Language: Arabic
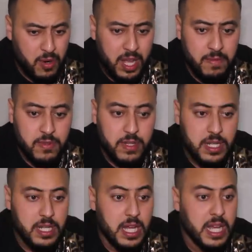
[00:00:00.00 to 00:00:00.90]
والحمد
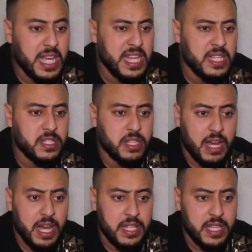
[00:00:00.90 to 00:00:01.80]
لله كاينين
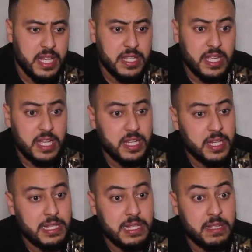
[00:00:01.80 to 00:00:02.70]
انتقادات كاينين
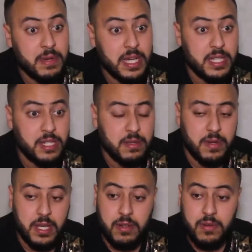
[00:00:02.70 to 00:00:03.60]
الناس اللي ما غاديش
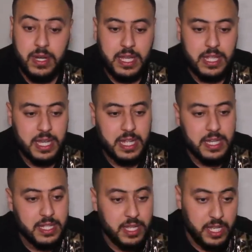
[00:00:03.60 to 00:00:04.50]
يبغيوك ولكن راه
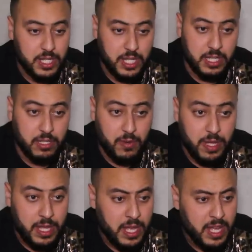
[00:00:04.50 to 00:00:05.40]
النتائج
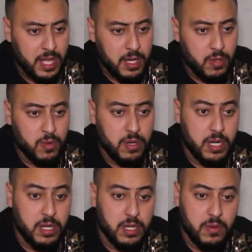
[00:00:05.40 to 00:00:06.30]
كدوي
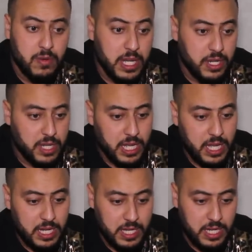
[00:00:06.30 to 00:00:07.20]

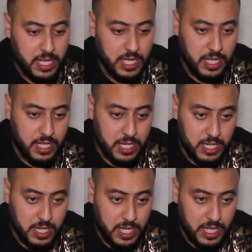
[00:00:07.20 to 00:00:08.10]
والاشياء اللي
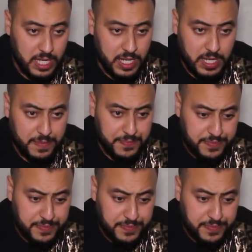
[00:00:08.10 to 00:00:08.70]
اللي